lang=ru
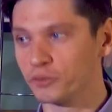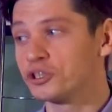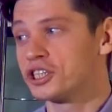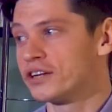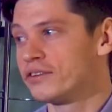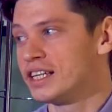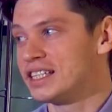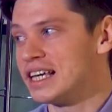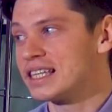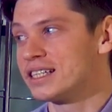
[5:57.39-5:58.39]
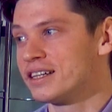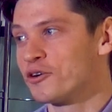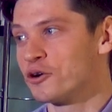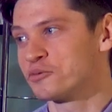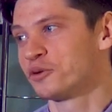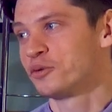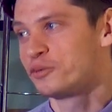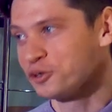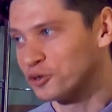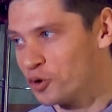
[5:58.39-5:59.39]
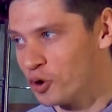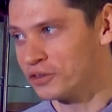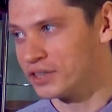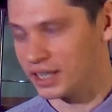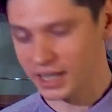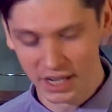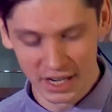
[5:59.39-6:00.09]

Лучше говорить, если Господу будет угодно,